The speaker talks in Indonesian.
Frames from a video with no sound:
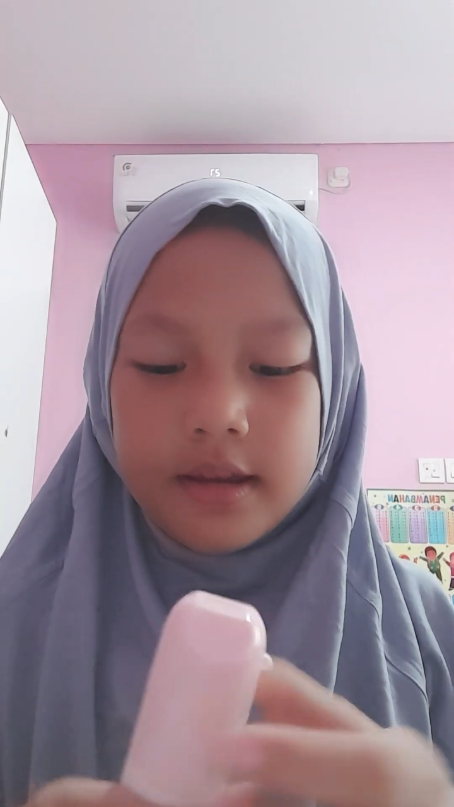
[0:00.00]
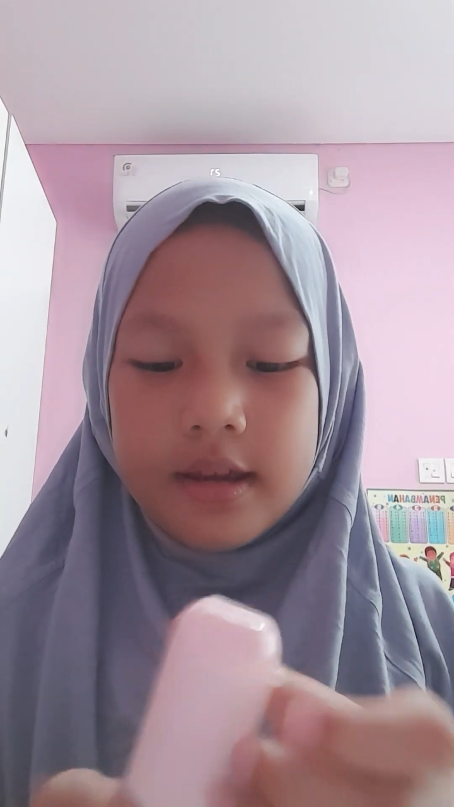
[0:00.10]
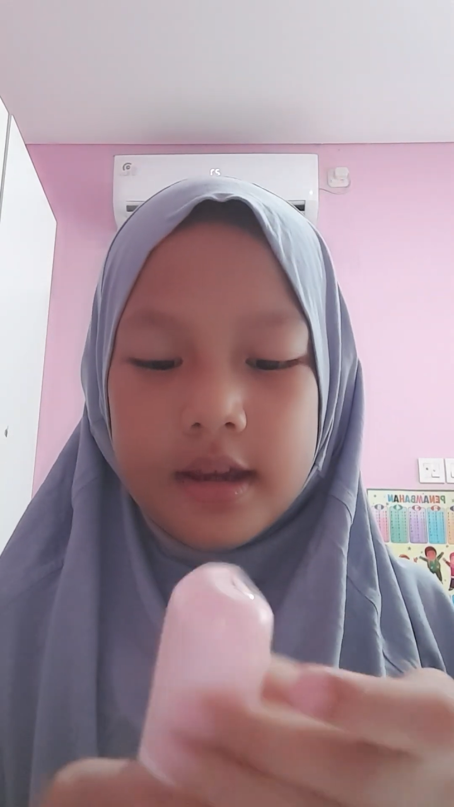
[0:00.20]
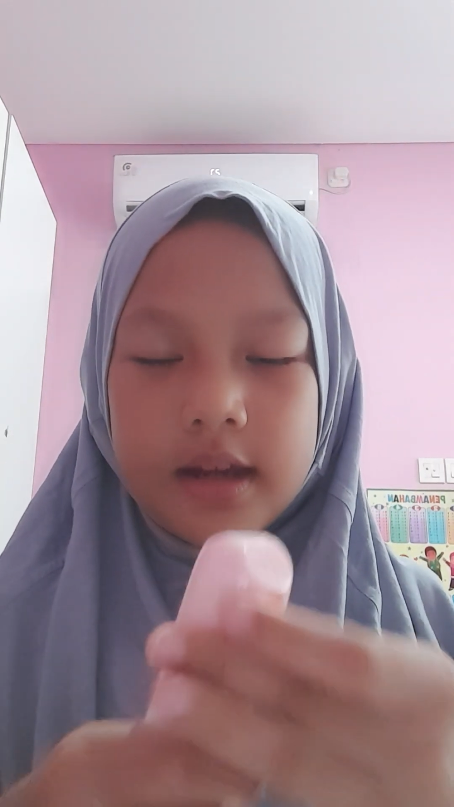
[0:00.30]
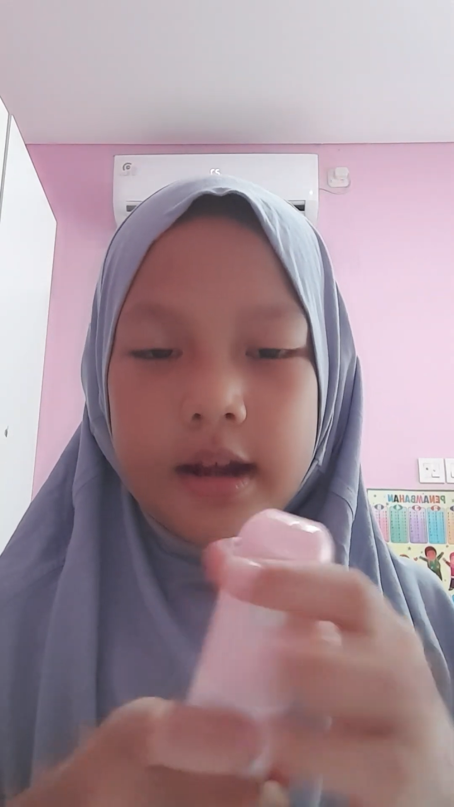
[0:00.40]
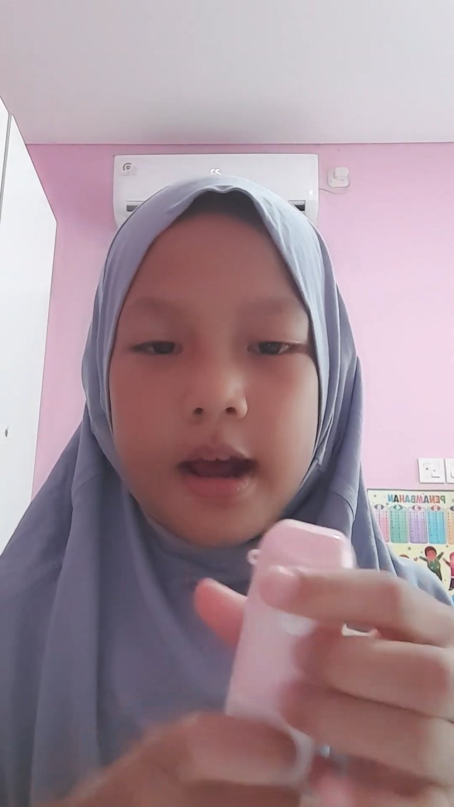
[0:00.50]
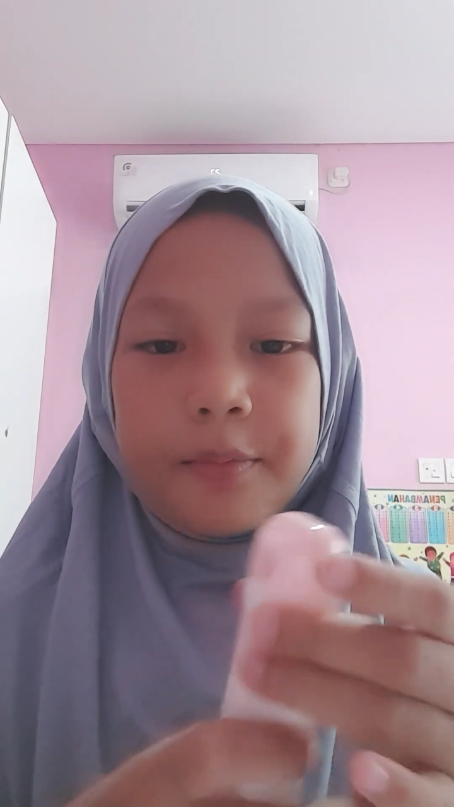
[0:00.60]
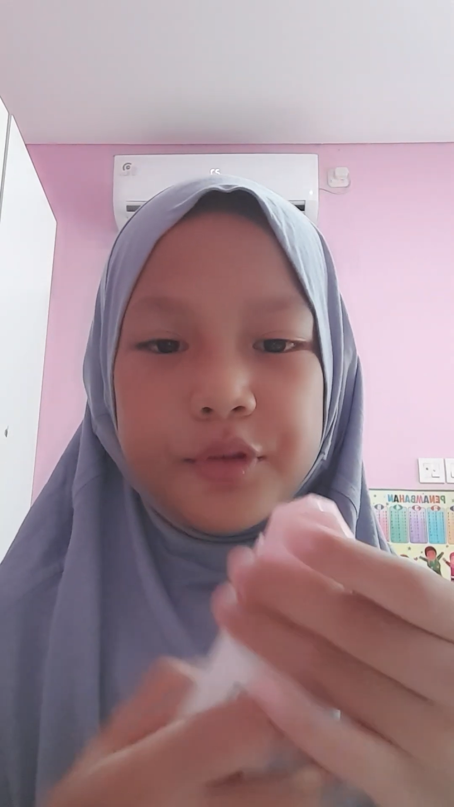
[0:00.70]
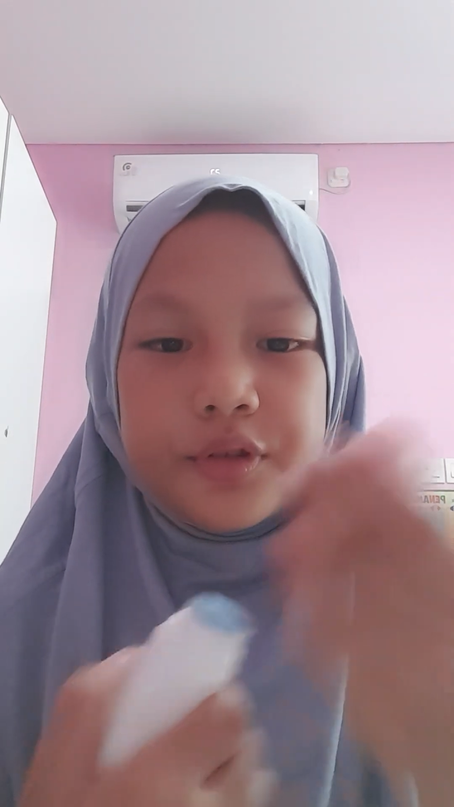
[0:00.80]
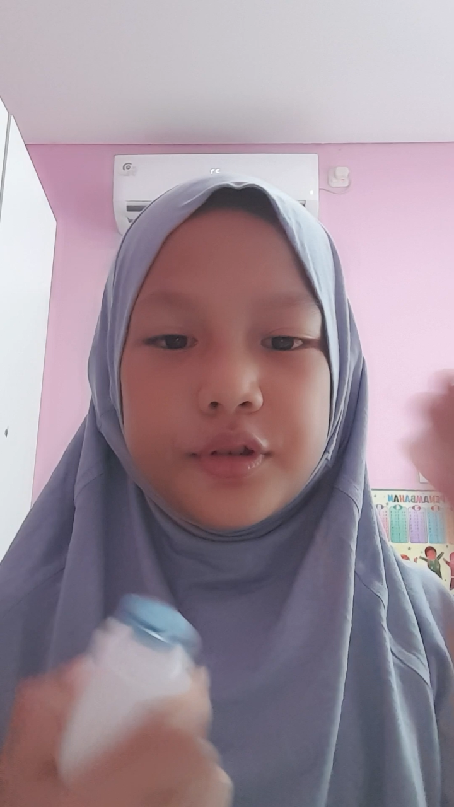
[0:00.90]
oke kita
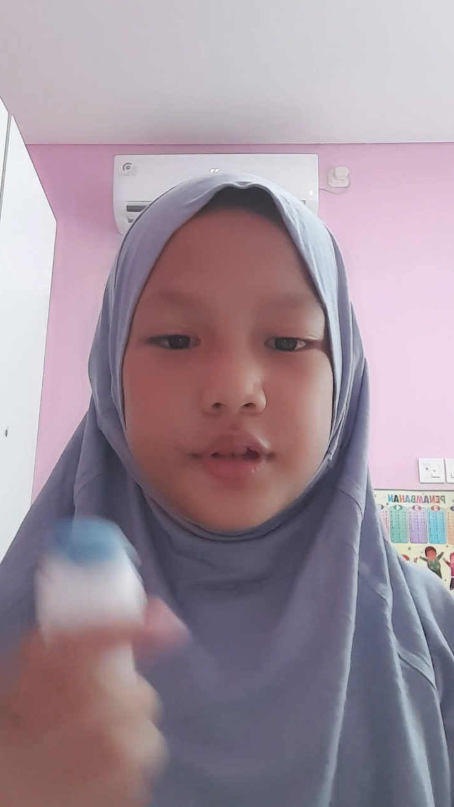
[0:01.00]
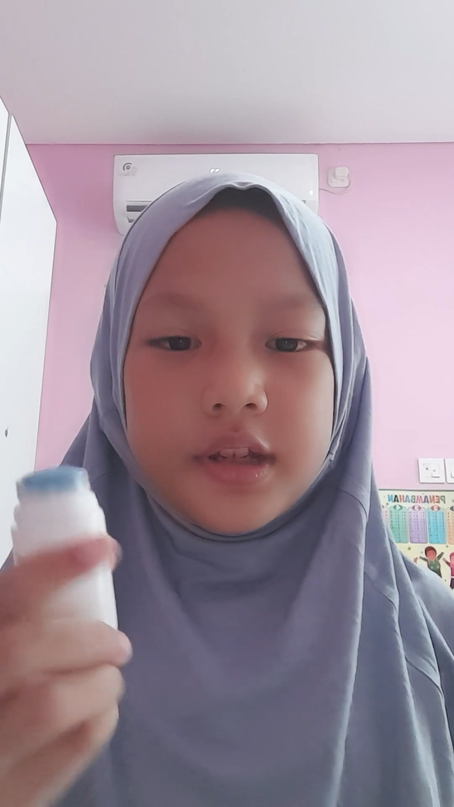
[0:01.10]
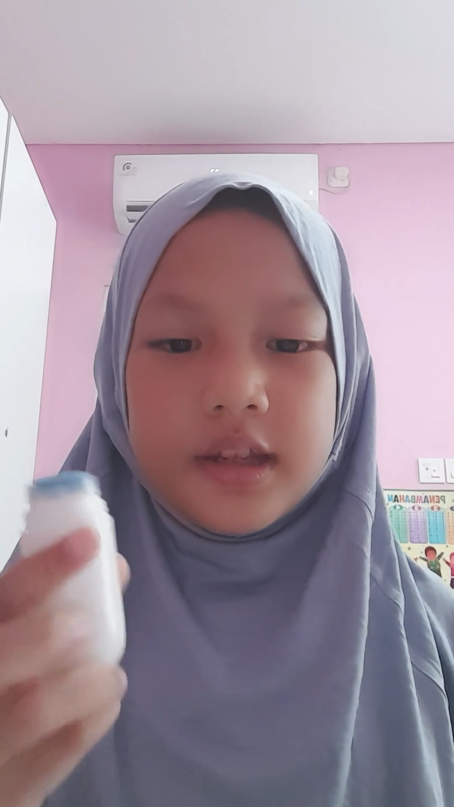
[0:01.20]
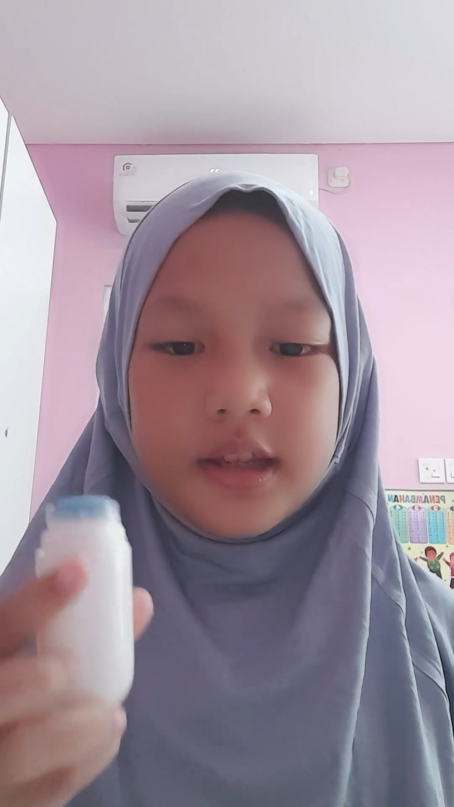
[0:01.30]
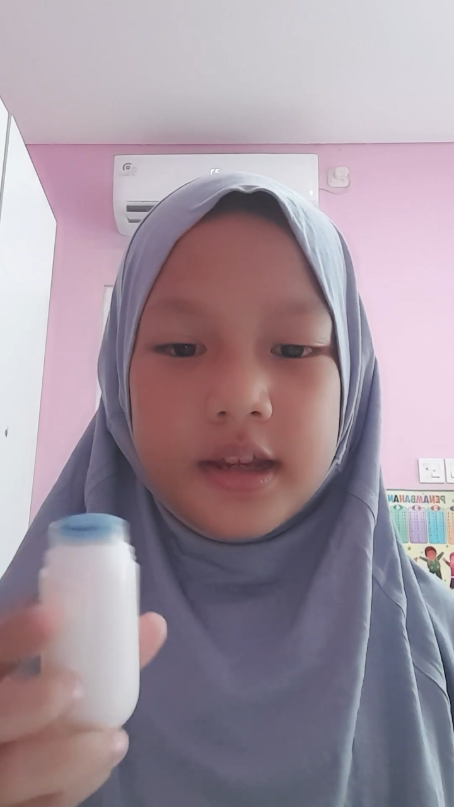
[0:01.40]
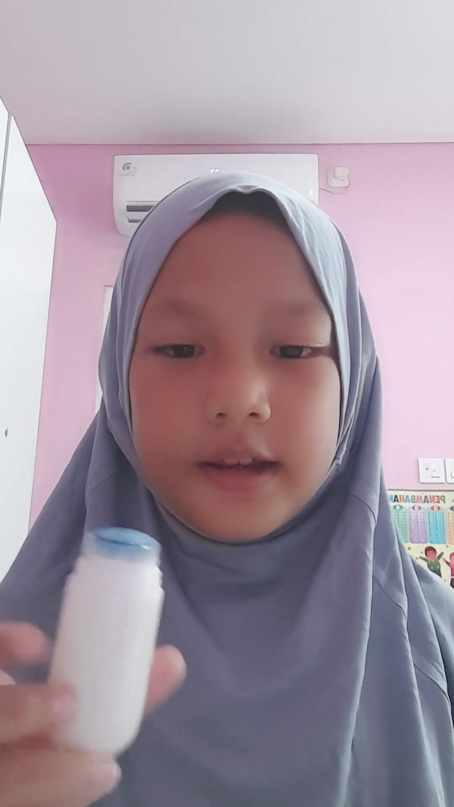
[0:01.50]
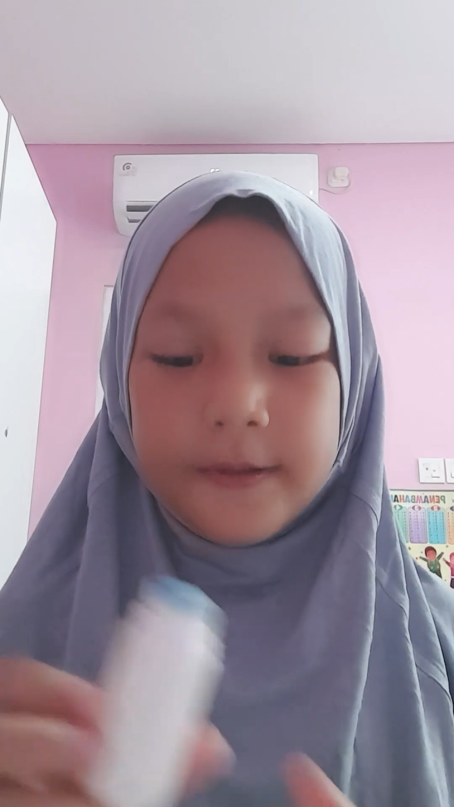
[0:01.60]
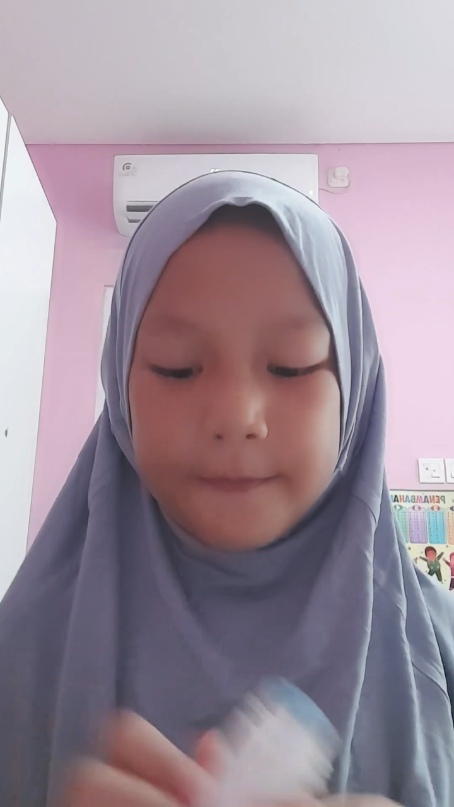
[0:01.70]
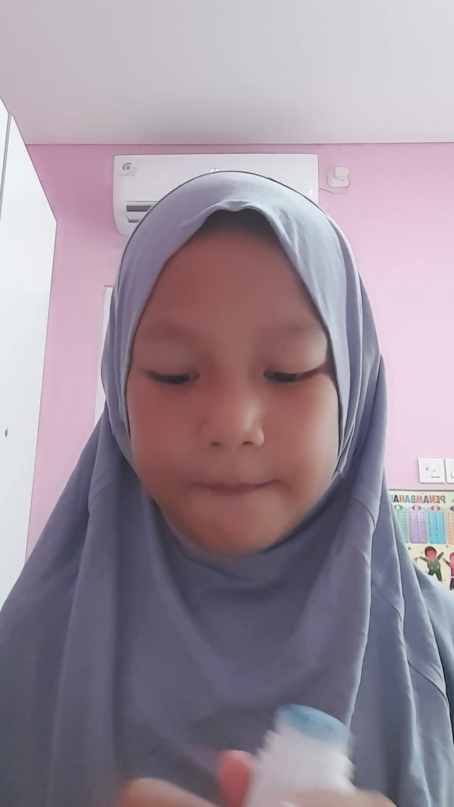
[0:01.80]
hapus dulu ininya